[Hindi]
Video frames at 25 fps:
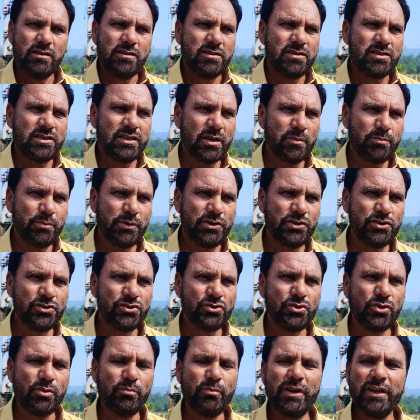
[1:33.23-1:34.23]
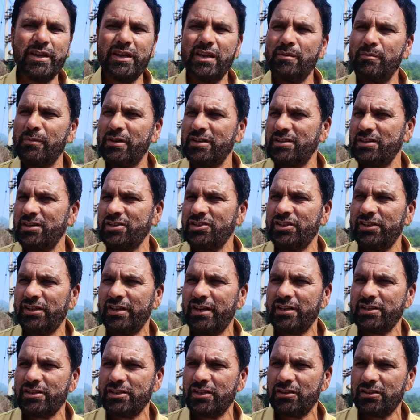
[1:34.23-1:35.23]
सरपंच को मैं ये मैसेज देना
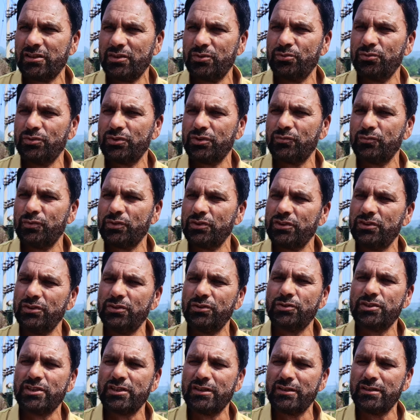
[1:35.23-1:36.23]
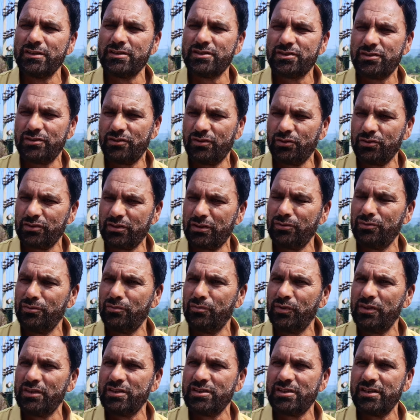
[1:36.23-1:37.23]
चाहता हूँ कि वो दिलो जान तन
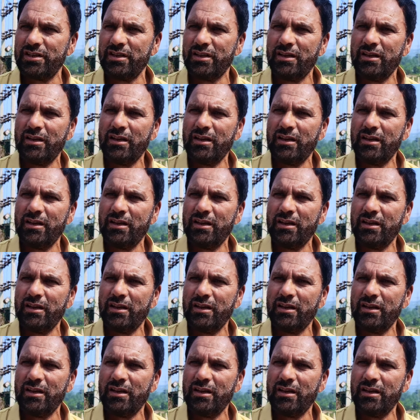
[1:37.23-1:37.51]
मन से